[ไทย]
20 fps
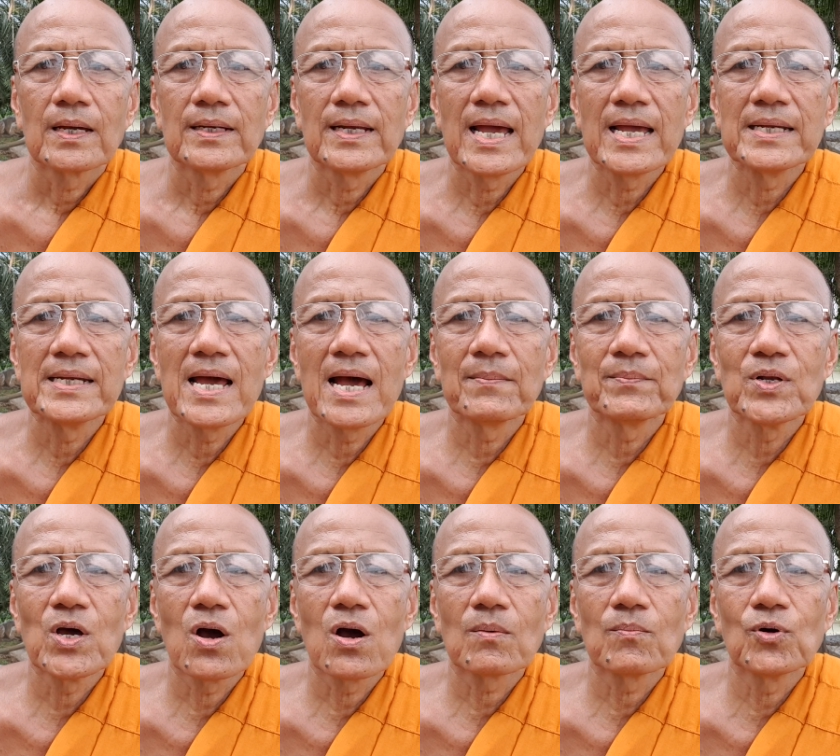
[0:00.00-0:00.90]
ได้
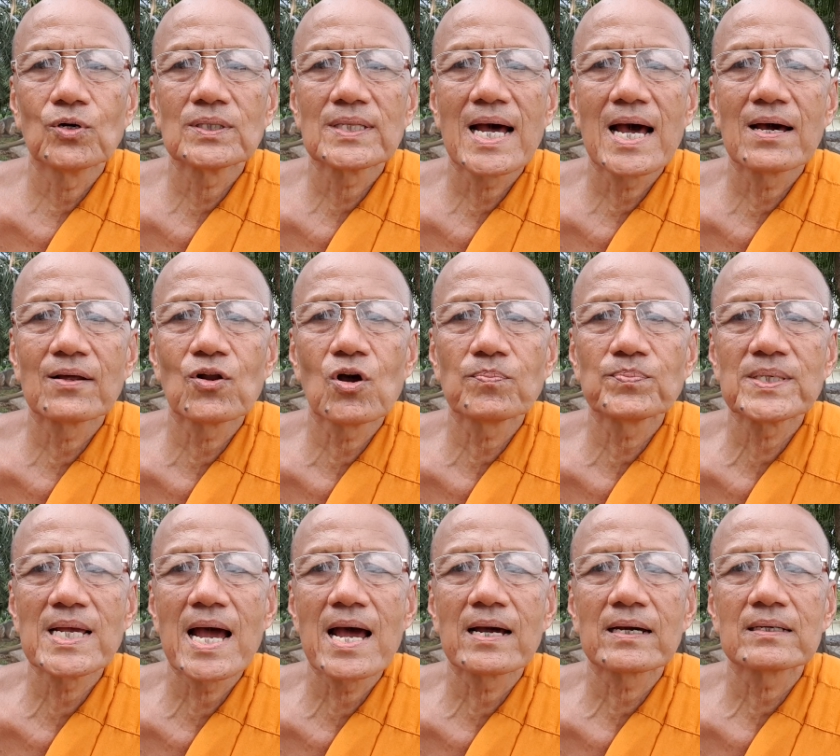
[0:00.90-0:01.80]
นำดอกบนทารบ
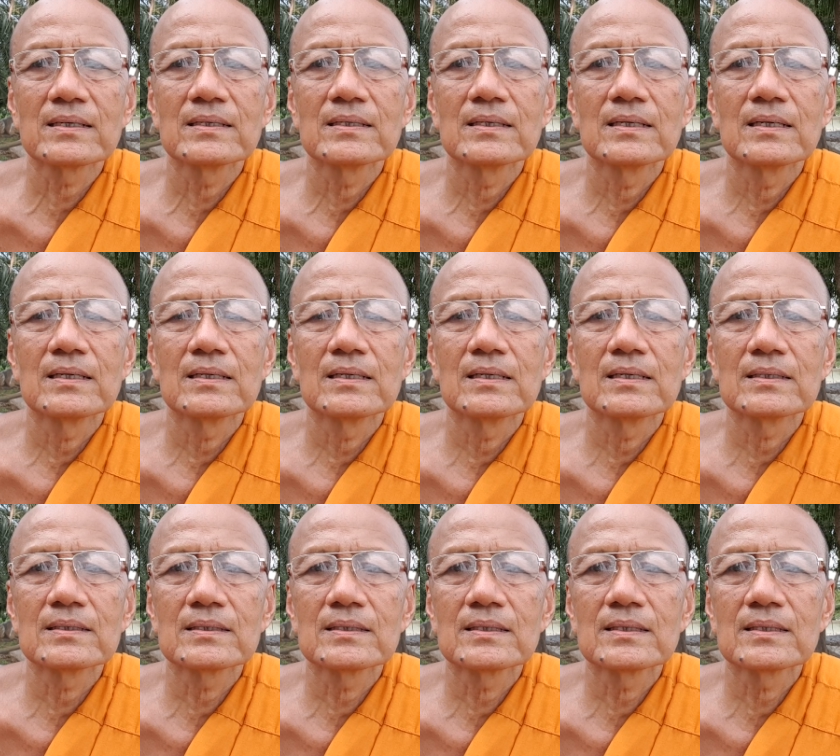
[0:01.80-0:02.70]
จาก
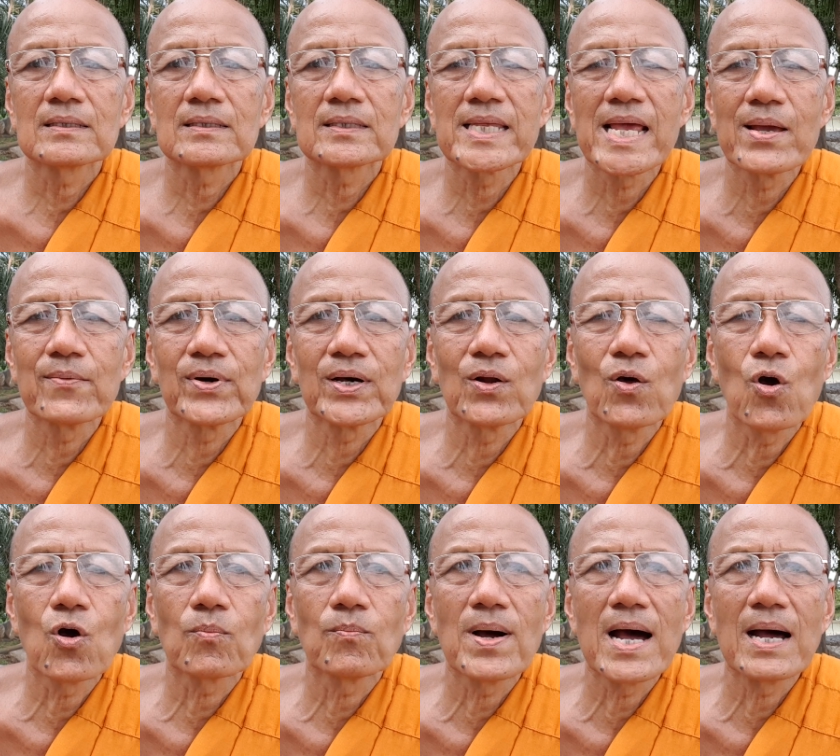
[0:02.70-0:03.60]
ทวโล
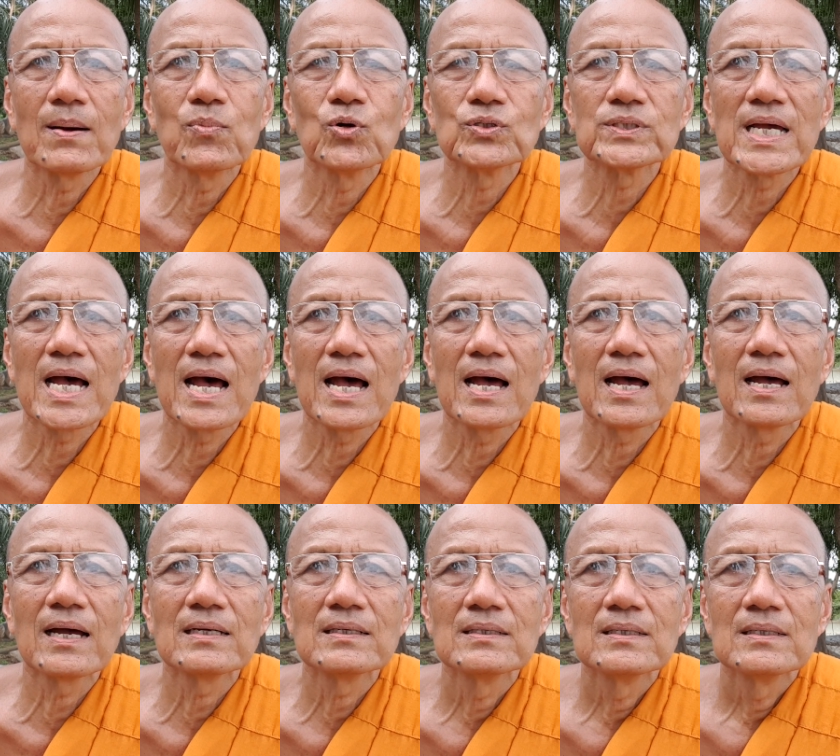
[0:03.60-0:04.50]
ก มาบูชา
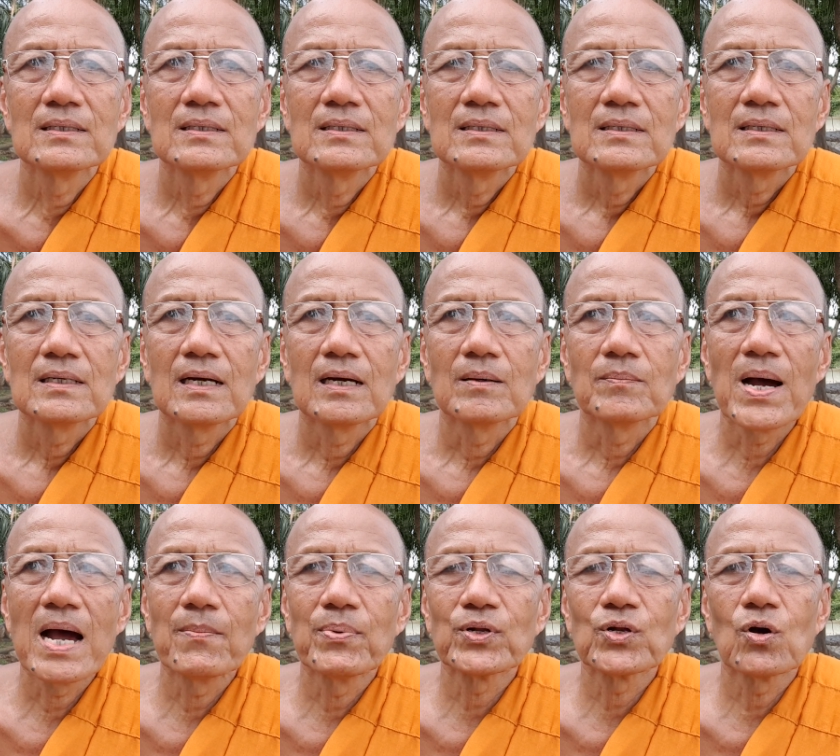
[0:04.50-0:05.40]
พ
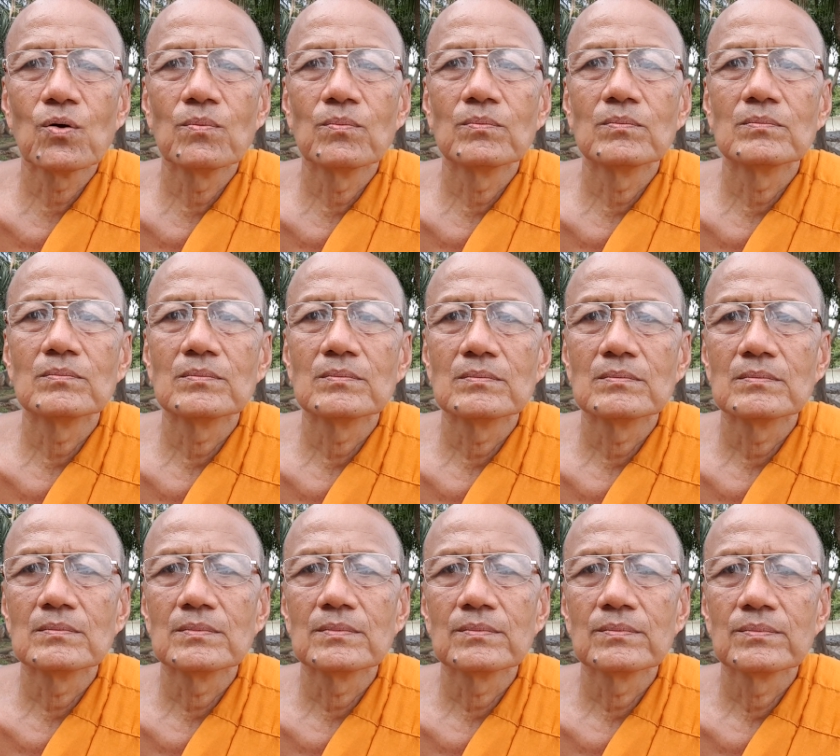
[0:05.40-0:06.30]
ระบรม
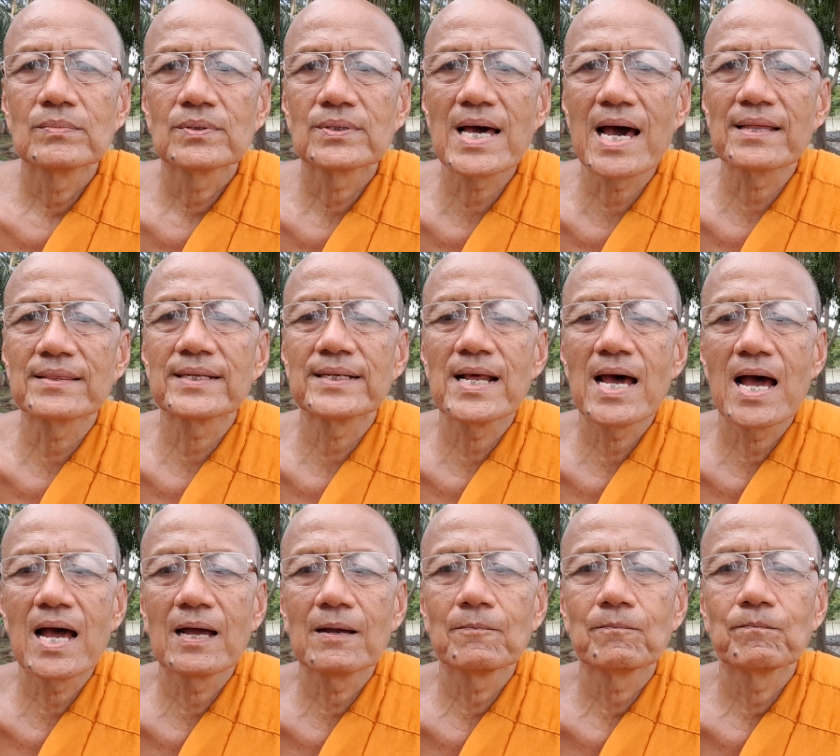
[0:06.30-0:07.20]
ศาสดา